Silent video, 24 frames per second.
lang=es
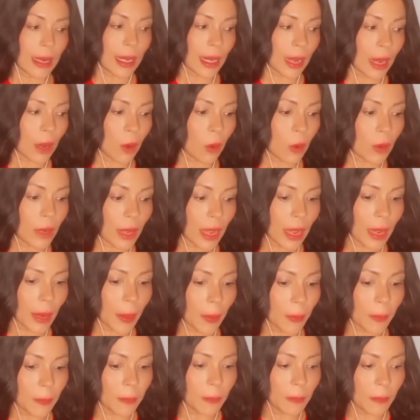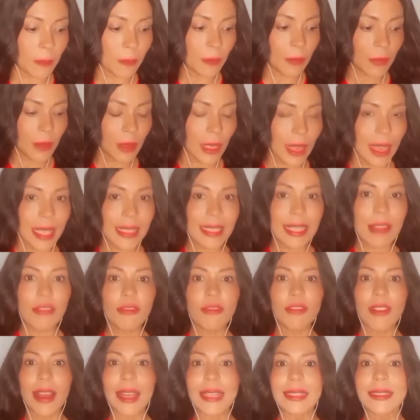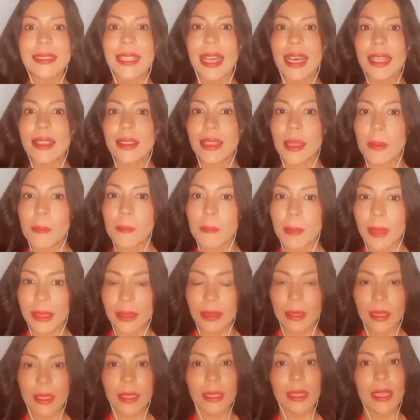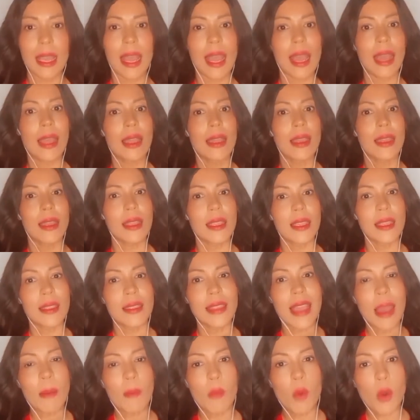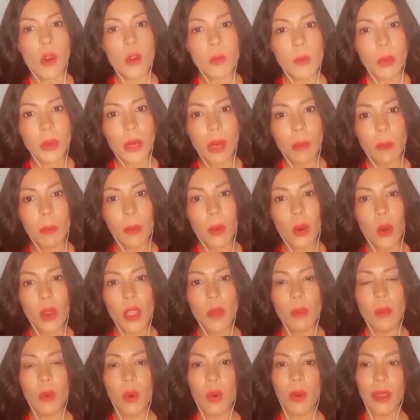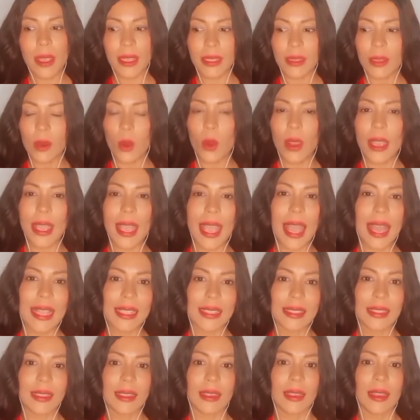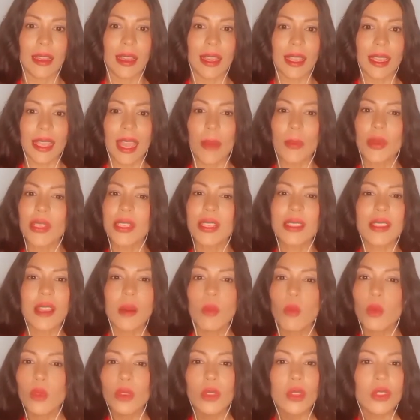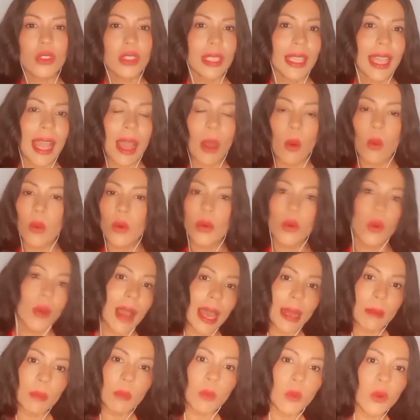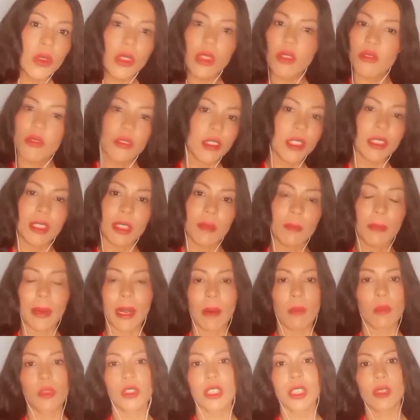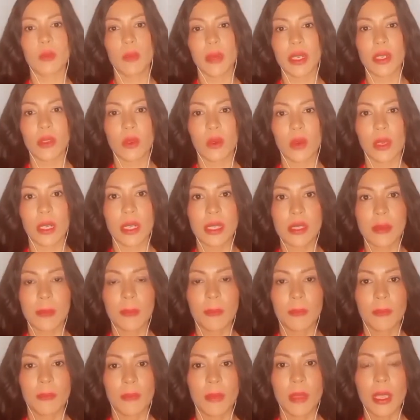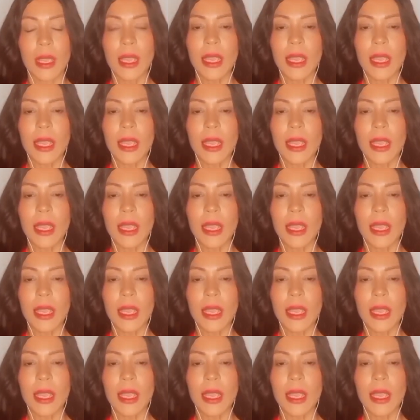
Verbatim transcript: Creo que esa falta de empatía y de amor por el prójimo es lo que hace que a veces el mundo sea un lugar muy difícil para muchas personas.